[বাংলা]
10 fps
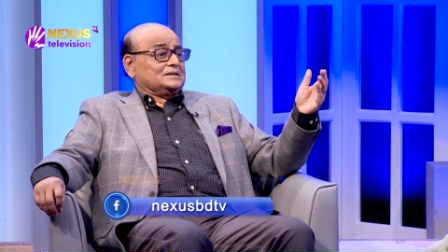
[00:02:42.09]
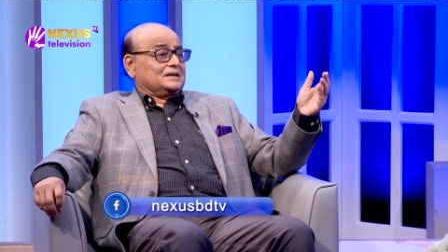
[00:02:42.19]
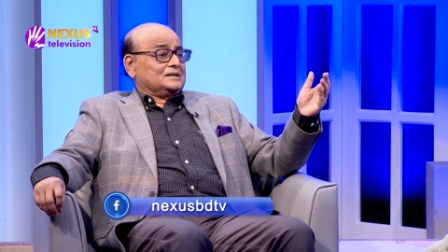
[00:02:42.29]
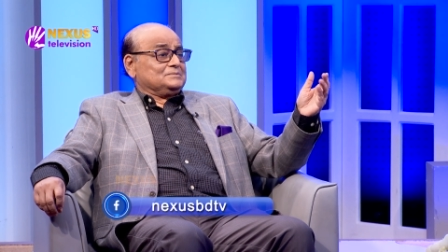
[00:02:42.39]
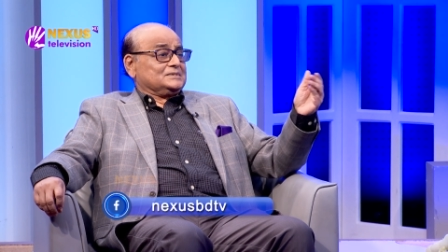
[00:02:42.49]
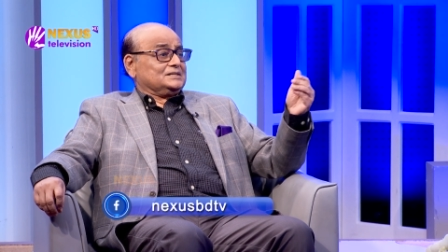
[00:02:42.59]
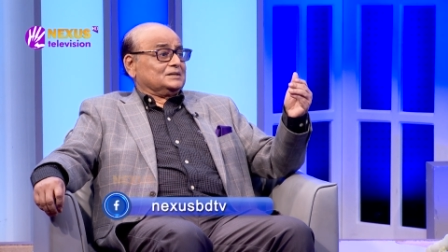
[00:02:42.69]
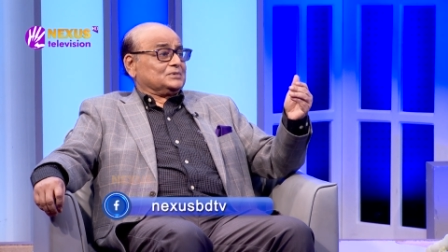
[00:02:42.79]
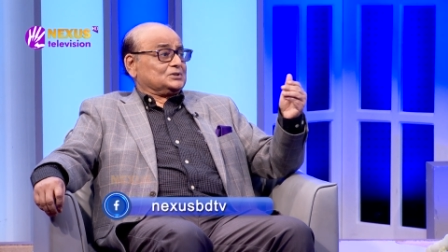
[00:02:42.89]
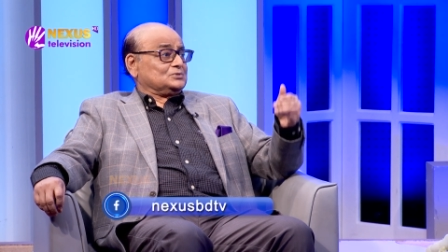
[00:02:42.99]
আর এম
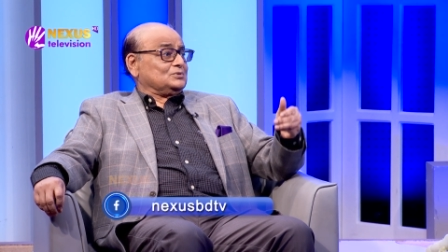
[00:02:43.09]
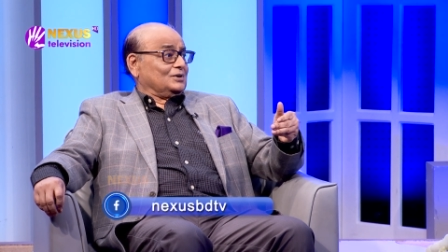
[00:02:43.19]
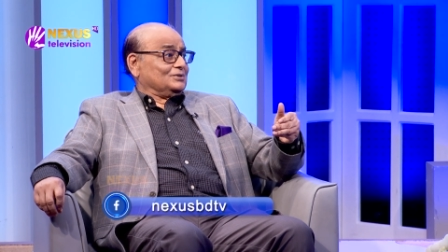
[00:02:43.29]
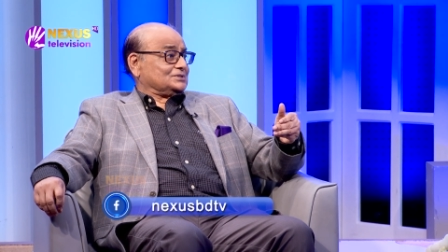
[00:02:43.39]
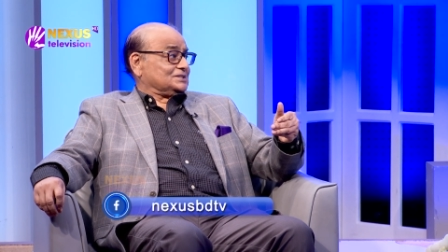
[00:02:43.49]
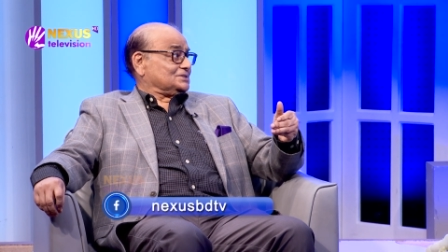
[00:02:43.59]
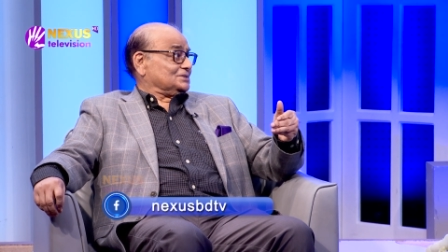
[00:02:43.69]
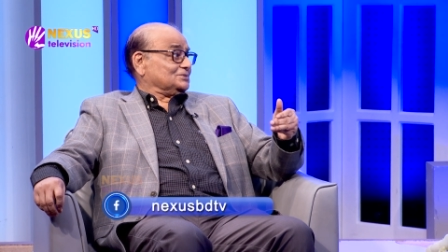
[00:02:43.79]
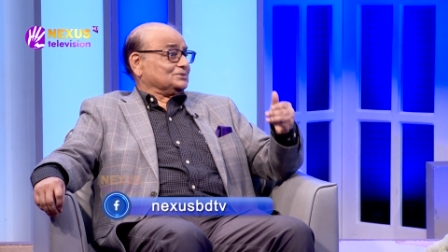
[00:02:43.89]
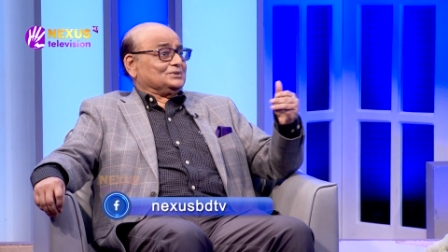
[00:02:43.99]
নাম্বার টু হওয়া উচিত
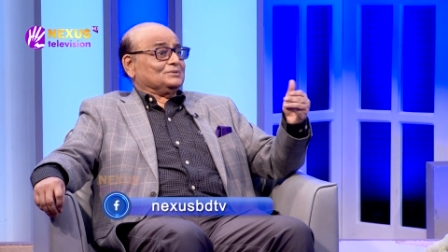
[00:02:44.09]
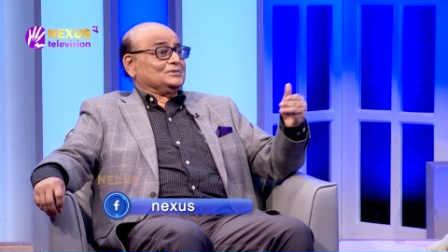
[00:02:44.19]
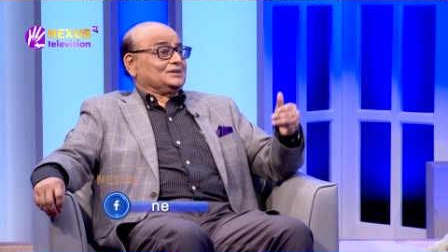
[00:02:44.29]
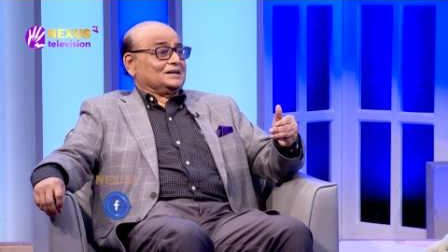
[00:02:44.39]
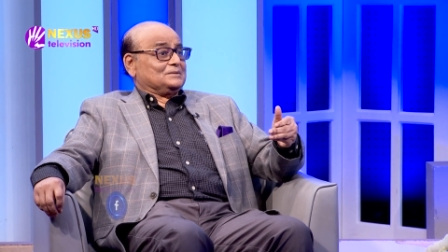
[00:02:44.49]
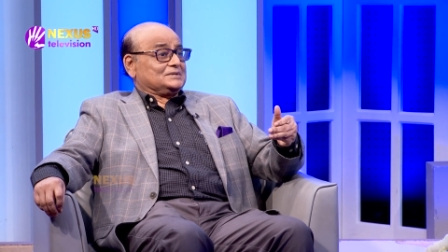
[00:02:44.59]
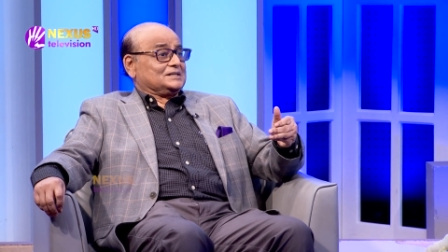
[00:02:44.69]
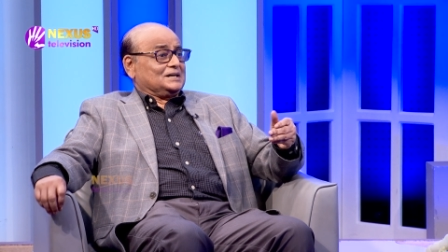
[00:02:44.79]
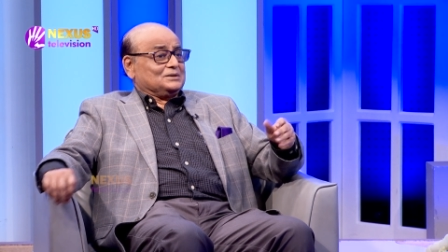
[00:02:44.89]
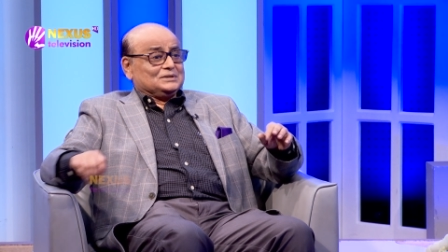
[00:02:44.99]
ছিল দুই নম্বর আর এম
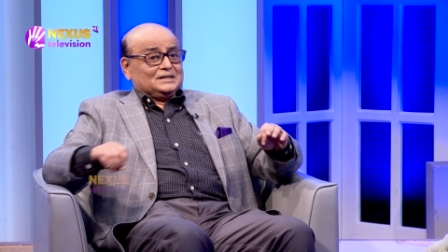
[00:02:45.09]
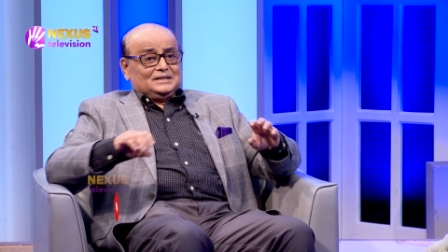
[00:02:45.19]
কারণ